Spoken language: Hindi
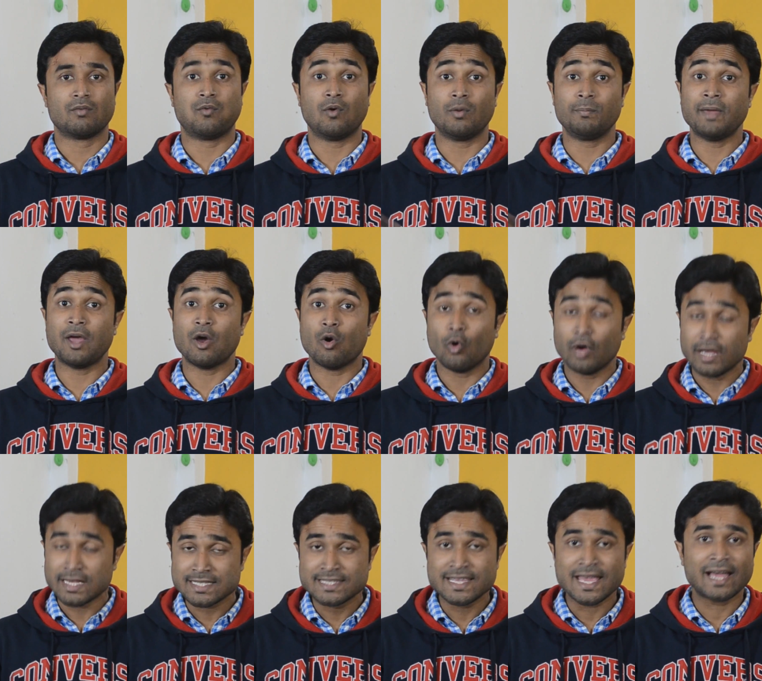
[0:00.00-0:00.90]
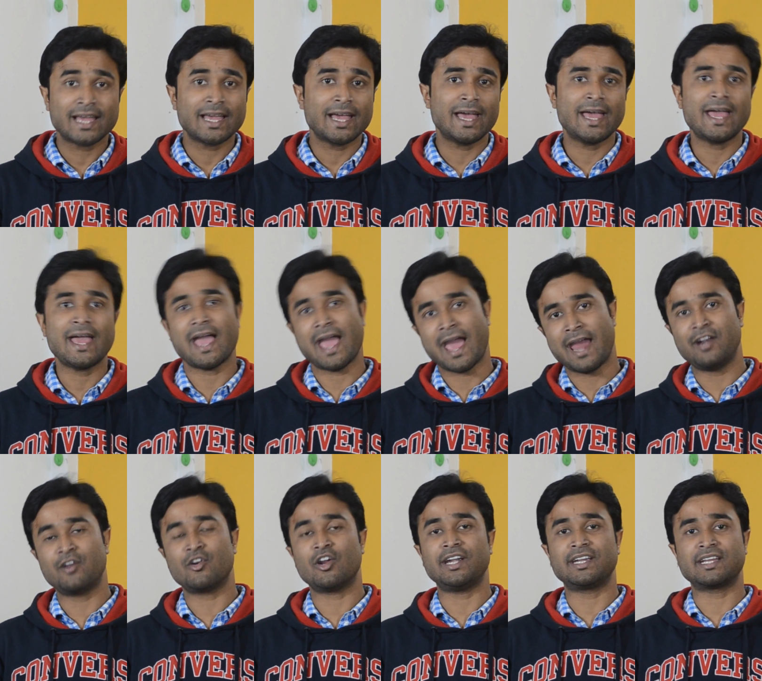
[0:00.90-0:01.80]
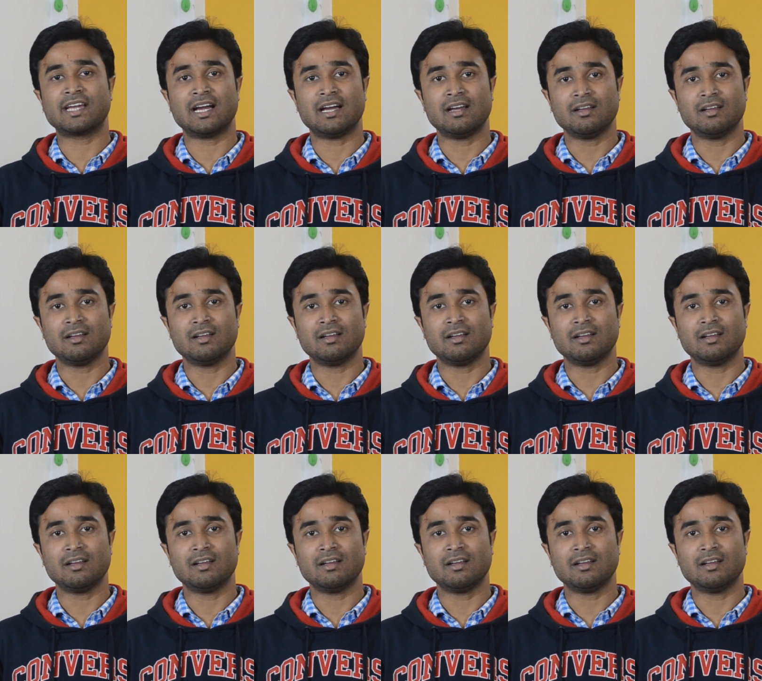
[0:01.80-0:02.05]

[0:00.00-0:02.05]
फोन में ओएस दिया गया है एंड्रॉइड का